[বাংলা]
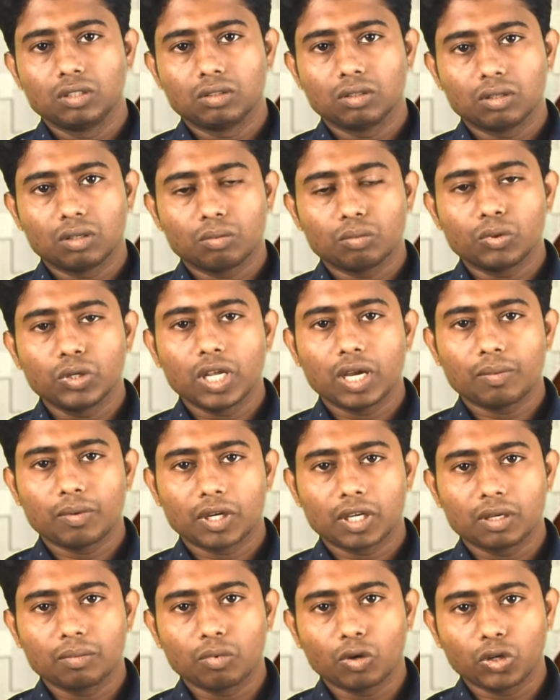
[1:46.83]
তো উনি
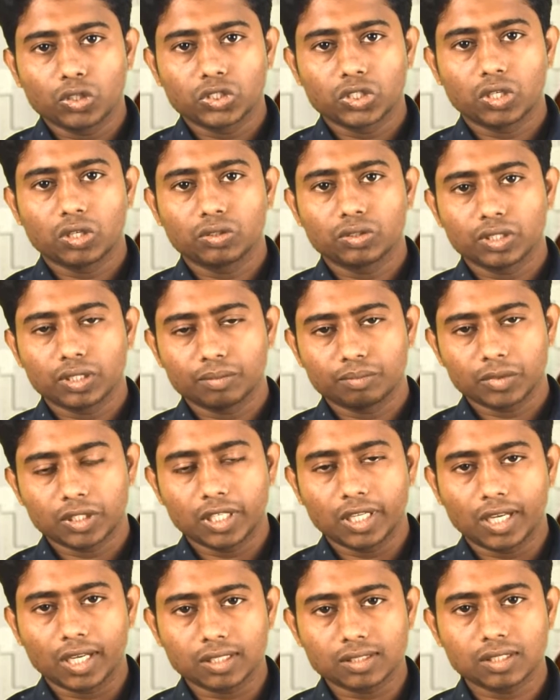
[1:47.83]
আমাকে বলেছিল যে
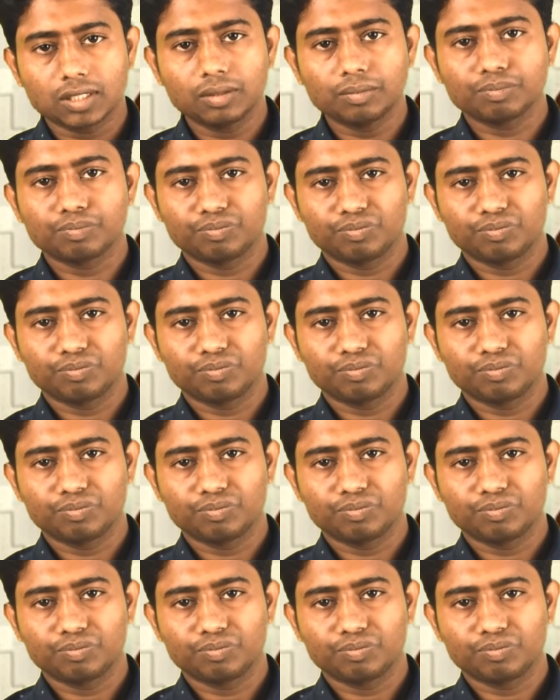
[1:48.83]
ঠিক আছে